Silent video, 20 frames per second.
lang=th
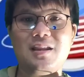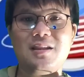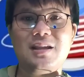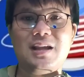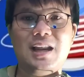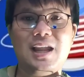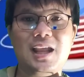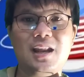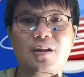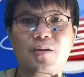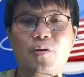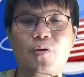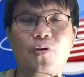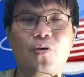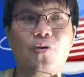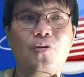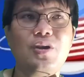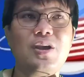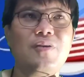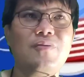จะเล่นโฮ
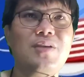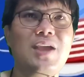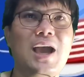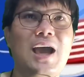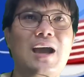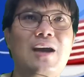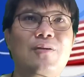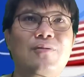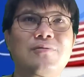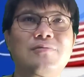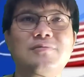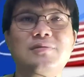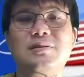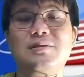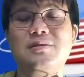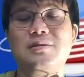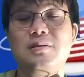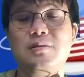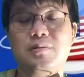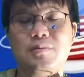ยา
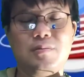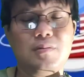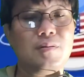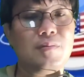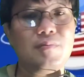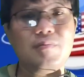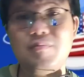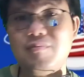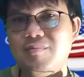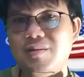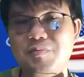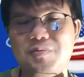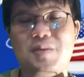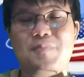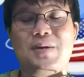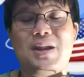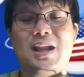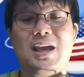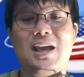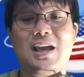วๆไม่มี
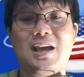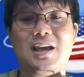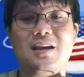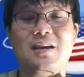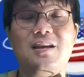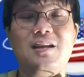ปัญหา